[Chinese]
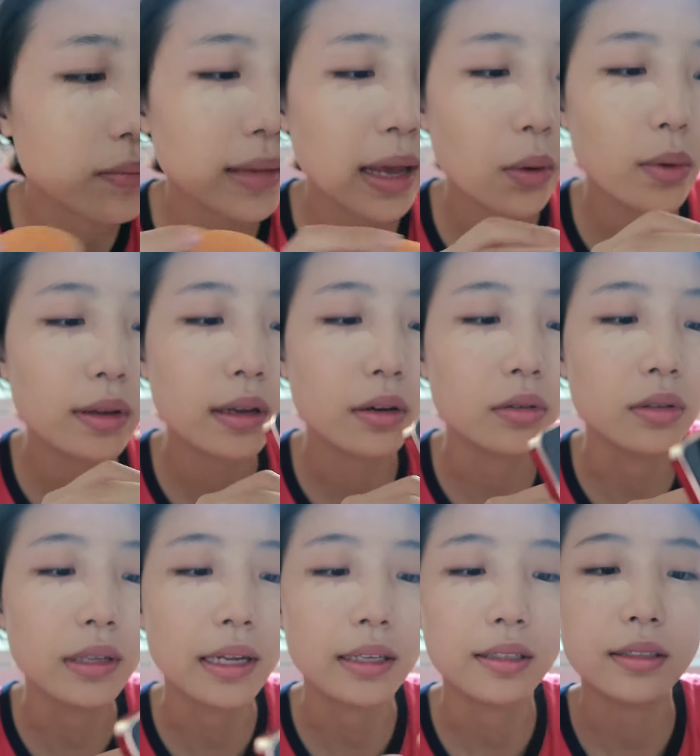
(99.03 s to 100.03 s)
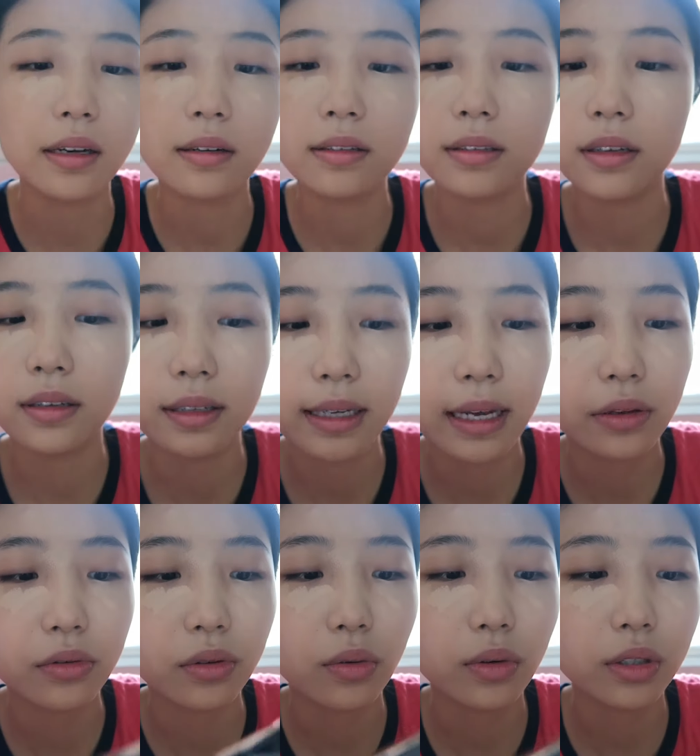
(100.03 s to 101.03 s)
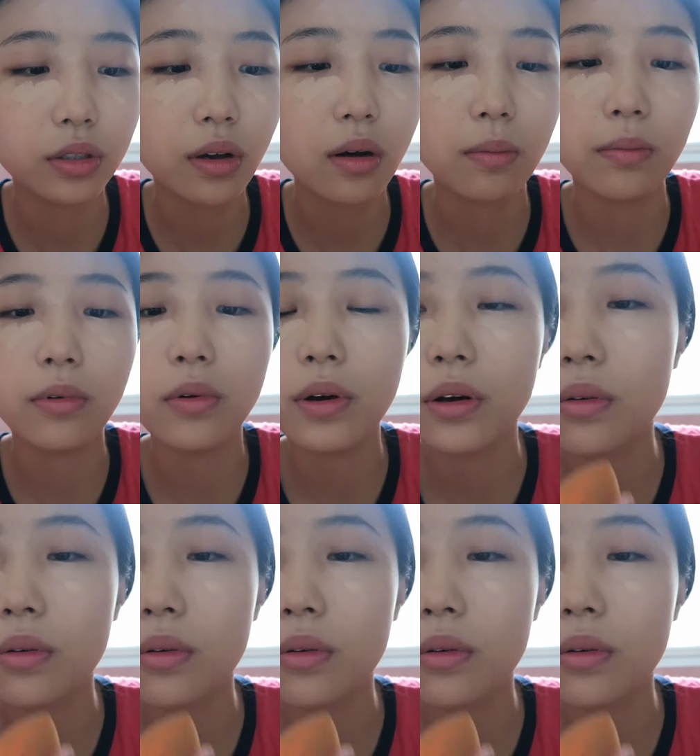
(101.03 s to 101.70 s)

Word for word: 它味道有点香香的感觉，我希望我不会